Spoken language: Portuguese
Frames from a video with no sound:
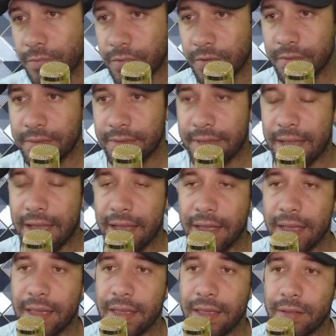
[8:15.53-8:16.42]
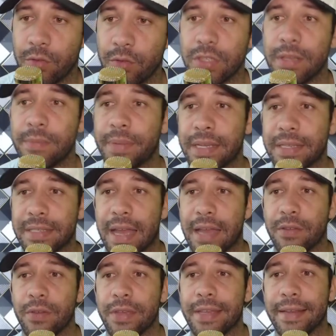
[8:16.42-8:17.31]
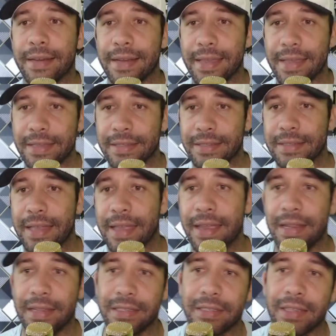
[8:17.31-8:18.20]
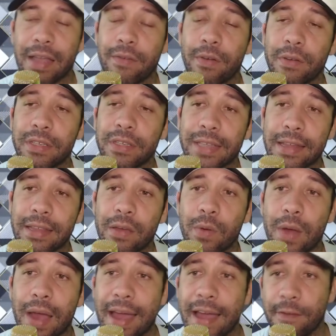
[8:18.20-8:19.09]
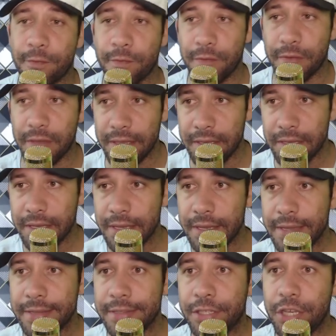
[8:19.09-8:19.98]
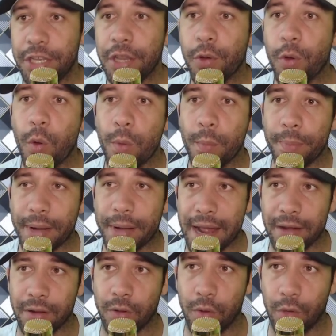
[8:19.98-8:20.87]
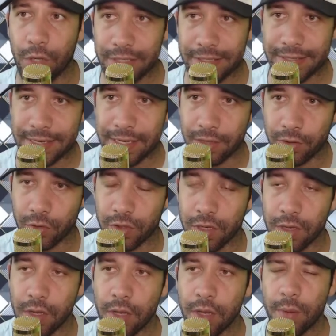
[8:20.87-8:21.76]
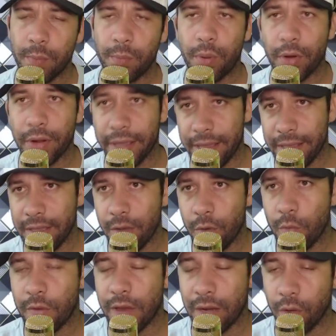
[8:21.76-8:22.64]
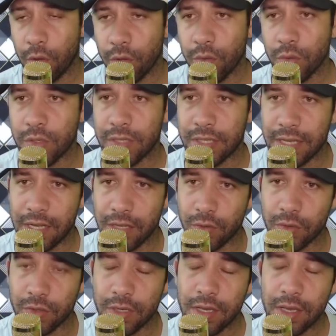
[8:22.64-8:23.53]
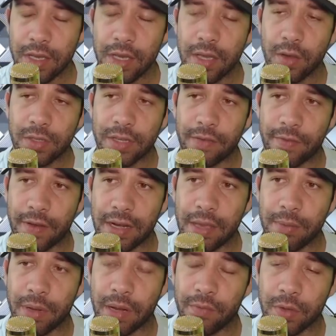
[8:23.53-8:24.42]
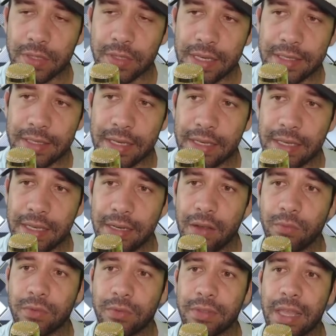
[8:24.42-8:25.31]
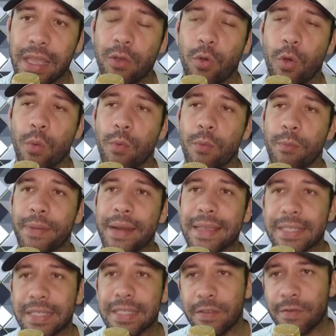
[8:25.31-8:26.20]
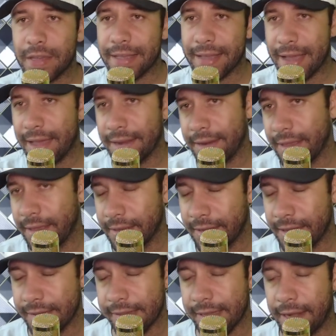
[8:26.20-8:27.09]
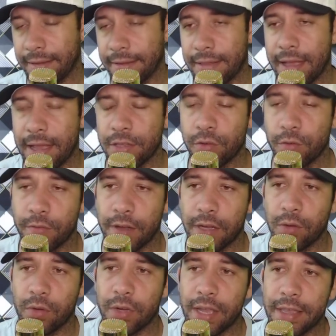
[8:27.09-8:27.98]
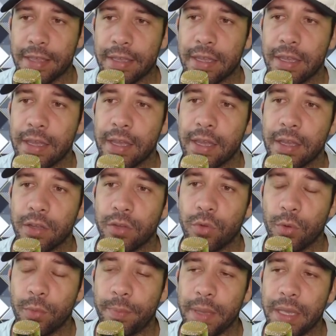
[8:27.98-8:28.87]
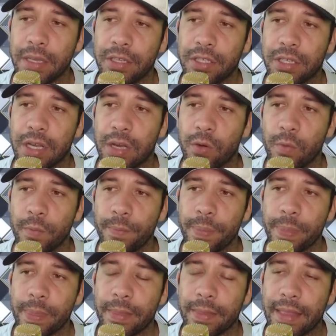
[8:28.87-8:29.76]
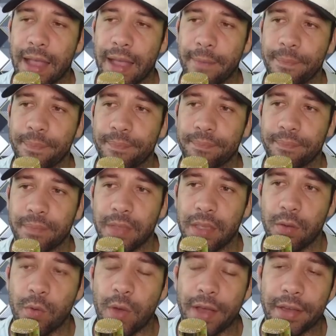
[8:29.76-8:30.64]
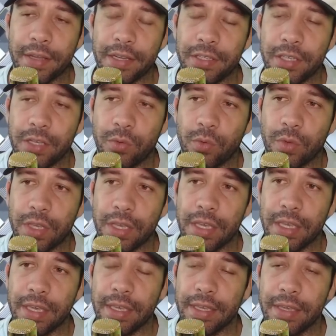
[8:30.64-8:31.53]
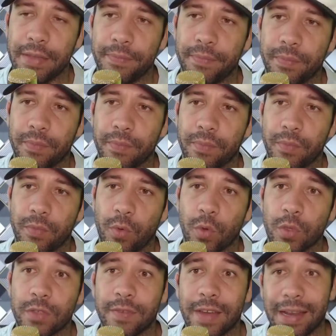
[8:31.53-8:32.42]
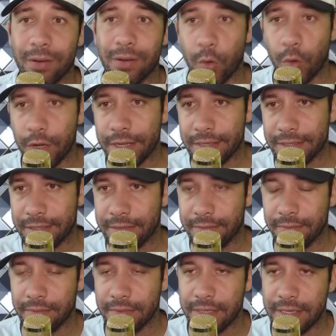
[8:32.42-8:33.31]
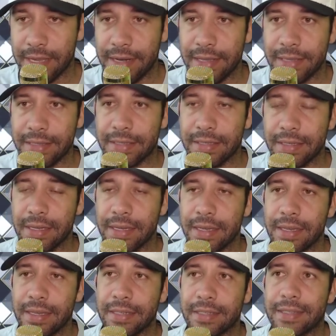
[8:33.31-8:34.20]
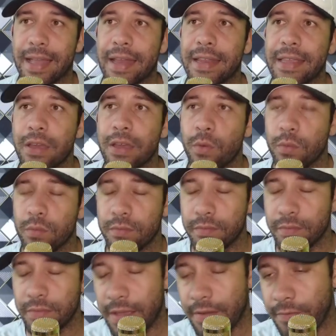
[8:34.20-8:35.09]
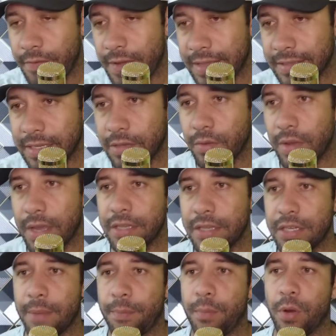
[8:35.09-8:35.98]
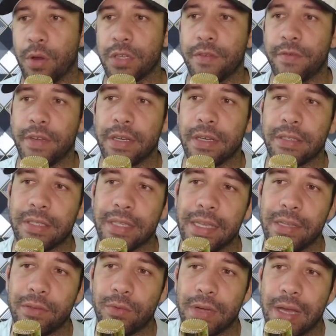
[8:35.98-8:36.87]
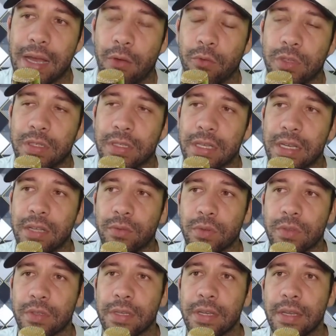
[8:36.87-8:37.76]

da, é, dois empresários ingleses, né, estavam estariam afim de comprar o Santos. Porém, o valor do Santos, eu já falei para vocês aqui, não tem como precificar, né, na realidade, o valor aí do Peixão, tá? eu acredito que os valores que eles estariam né, fazendo aí de aporte financeiro ao Santos